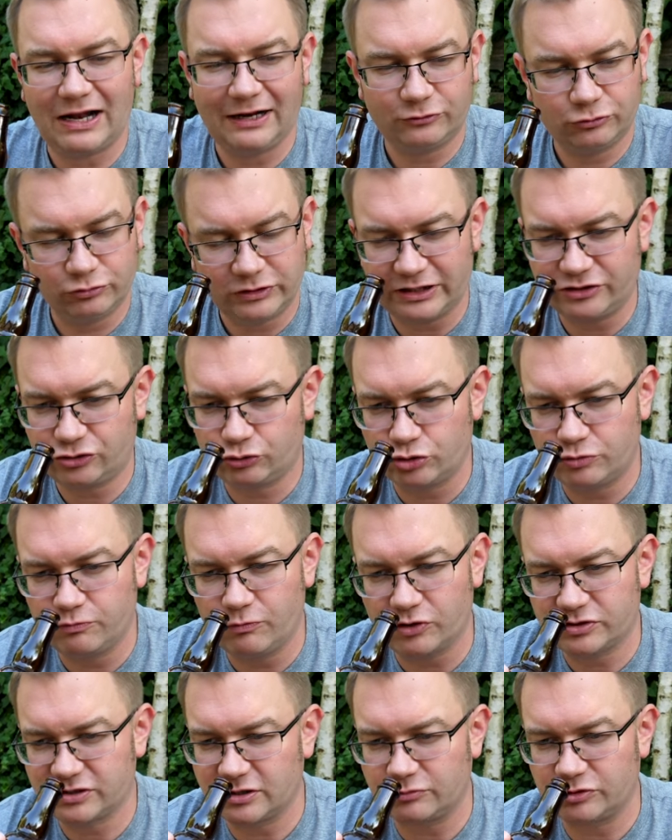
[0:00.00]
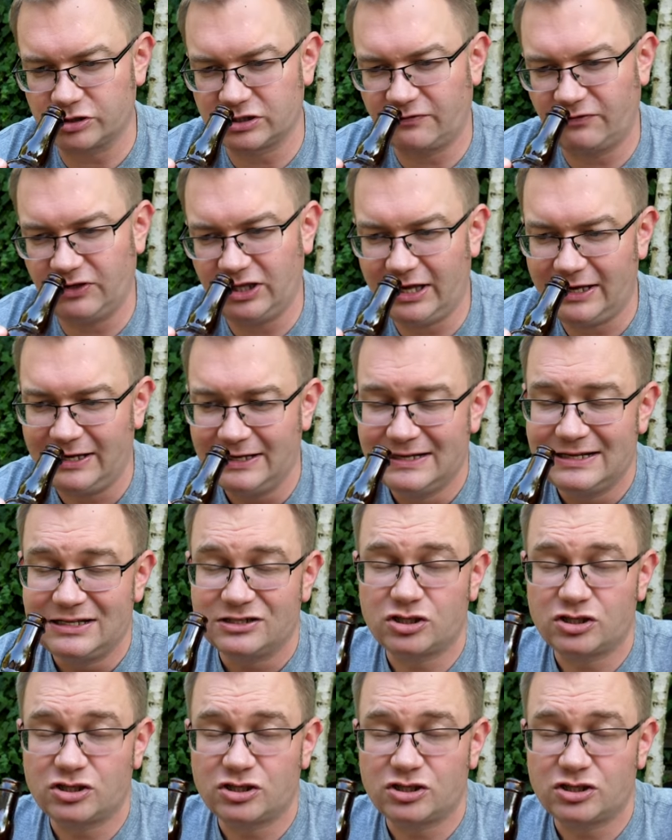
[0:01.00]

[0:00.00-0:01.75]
ale tutaj czuć mocno brzoskwinie,